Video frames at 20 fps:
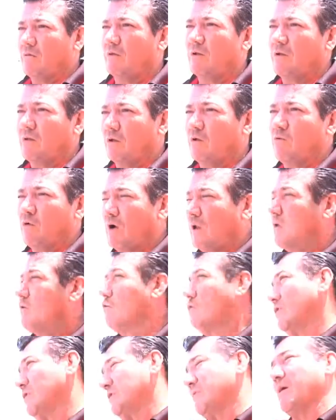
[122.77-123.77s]
de diferentes lugares
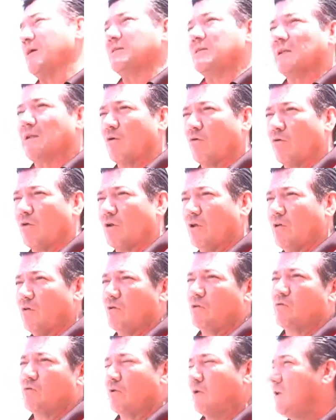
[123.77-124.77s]
donde se van a hacer
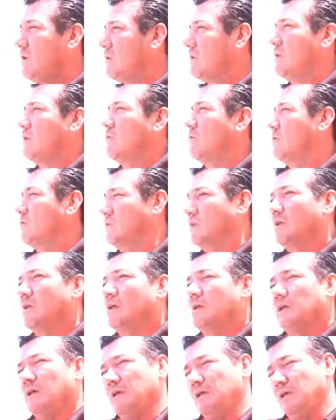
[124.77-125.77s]
recorridos turísticos
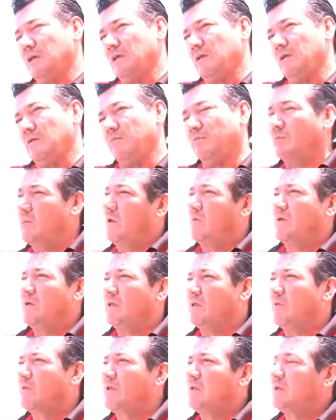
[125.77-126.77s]
y
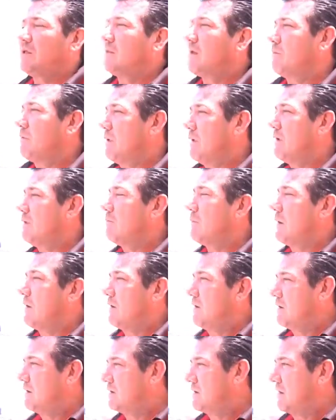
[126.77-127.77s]
evidentemente también
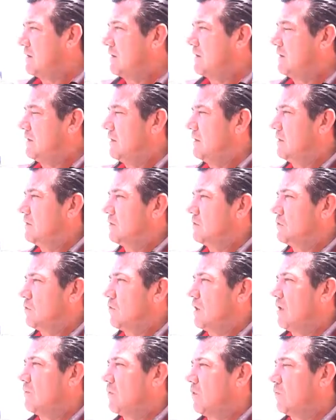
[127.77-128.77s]
va a estar eh,
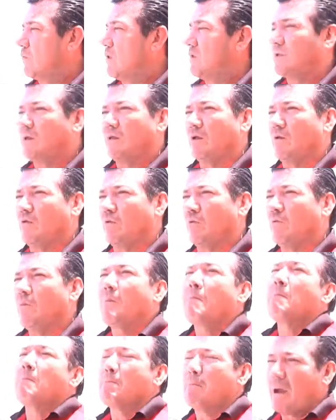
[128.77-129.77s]
toda la propuesta de los
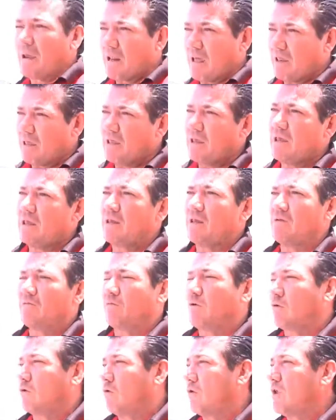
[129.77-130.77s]
bailarines,
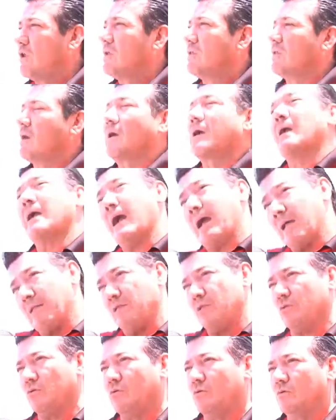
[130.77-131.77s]
folcloristas,
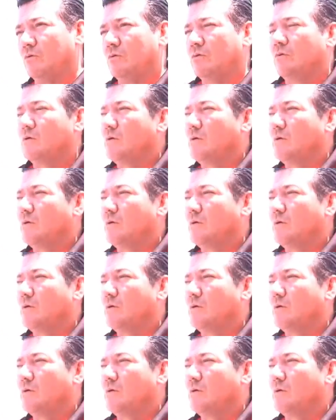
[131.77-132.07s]
canto